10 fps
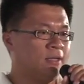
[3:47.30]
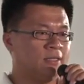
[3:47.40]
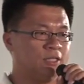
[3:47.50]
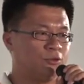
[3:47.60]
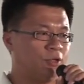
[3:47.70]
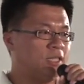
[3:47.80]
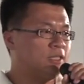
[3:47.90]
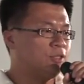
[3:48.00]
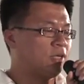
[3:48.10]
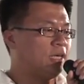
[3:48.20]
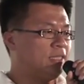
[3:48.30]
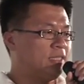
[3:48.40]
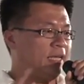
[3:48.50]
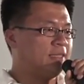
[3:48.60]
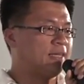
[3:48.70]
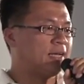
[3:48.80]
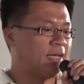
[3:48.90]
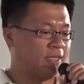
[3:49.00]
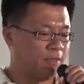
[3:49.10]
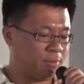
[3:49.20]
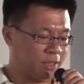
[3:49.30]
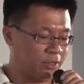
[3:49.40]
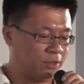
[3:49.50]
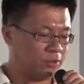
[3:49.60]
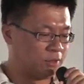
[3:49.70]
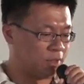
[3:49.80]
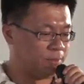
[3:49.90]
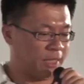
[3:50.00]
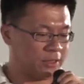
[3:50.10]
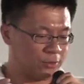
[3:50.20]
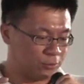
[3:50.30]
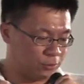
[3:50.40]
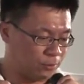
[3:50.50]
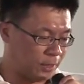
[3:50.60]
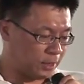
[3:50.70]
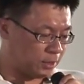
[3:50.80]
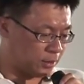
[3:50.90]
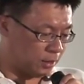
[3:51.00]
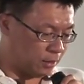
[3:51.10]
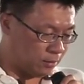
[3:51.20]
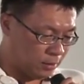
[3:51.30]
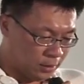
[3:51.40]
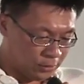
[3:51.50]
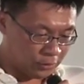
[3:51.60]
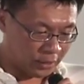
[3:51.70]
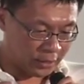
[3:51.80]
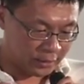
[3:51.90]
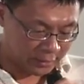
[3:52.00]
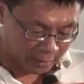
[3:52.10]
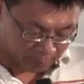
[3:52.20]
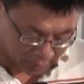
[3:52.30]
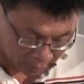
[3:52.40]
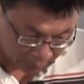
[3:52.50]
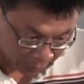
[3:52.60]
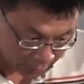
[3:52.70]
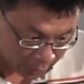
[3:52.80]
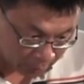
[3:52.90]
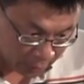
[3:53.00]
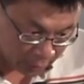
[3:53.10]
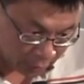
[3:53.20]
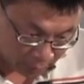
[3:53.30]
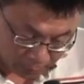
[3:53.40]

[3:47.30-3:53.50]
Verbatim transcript: 你随时就可以写一张给你的朋友，就是你每次出去玩的时候就可以写明信片给你的朋友。